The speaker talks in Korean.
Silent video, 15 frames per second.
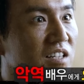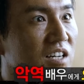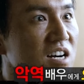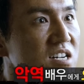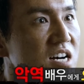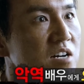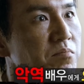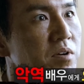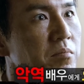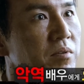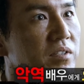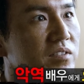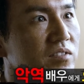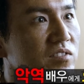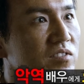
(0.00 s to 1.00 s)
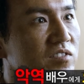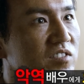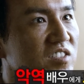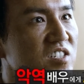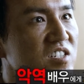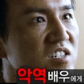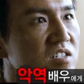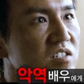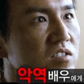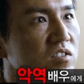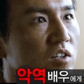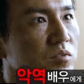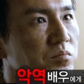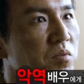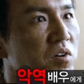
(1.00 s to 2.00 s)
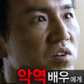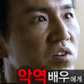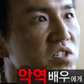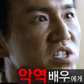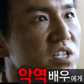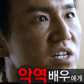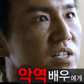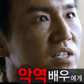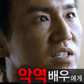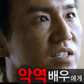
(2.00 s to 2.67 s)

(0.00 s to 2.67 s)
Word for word: 연기로 네, 악역 그렇죠. 배우들은 종종 오해를 네, 받기도